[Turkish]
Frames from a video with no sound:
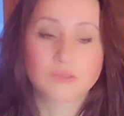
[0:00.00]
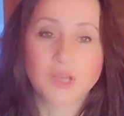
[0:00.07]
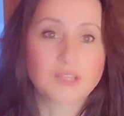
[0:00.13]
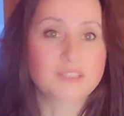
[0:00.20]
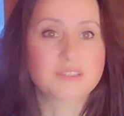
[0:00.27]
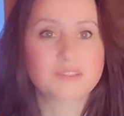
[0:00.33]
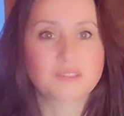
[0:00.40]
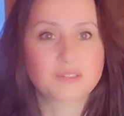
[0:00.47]

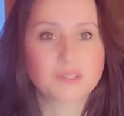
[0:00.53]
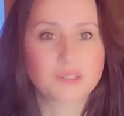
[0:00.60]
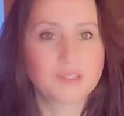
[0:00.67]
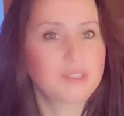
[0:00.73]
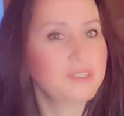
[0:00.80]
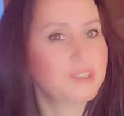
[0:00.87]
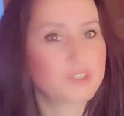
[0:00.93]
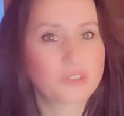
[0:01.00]
Aslında
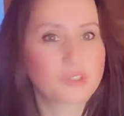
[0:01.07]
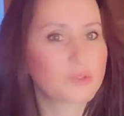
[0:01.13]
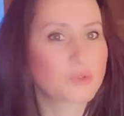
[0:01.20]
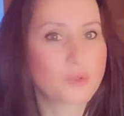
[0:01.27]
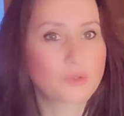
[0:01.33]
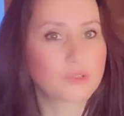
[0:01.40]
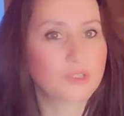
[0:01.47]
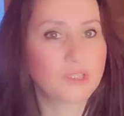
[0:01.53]
hiç de
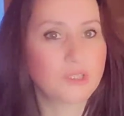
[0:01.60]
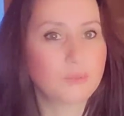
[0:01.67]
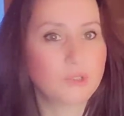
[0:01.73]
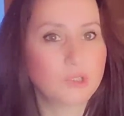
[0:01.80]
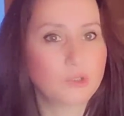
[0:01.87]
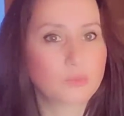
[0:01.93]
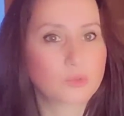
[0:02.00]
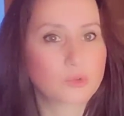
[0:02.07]
zor değil
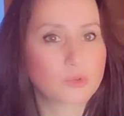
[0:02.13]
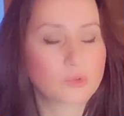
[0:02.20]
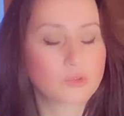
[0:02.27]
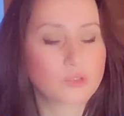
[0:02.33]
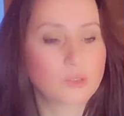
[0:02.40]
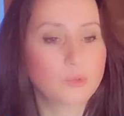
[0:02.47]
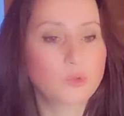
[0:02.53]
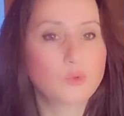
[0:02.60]
biliyor
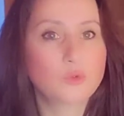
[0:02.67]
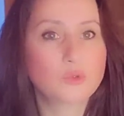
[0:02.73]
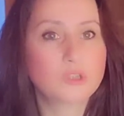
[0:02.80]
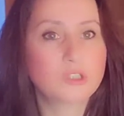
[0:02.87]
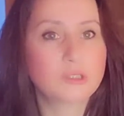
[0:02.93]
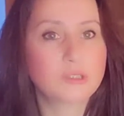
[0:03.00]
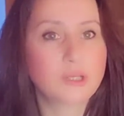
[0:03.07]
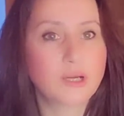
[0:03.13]
musunuz ama
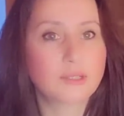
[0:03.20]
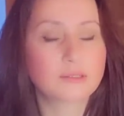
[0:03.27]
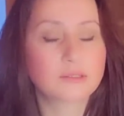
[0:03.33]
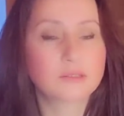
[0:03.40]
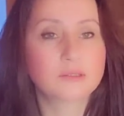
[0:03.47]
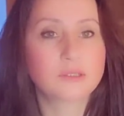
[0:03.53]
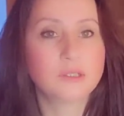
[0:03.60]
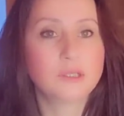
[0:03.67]

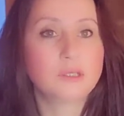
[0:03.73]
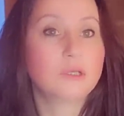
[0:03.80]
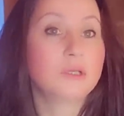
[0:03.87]
yüzyıllardır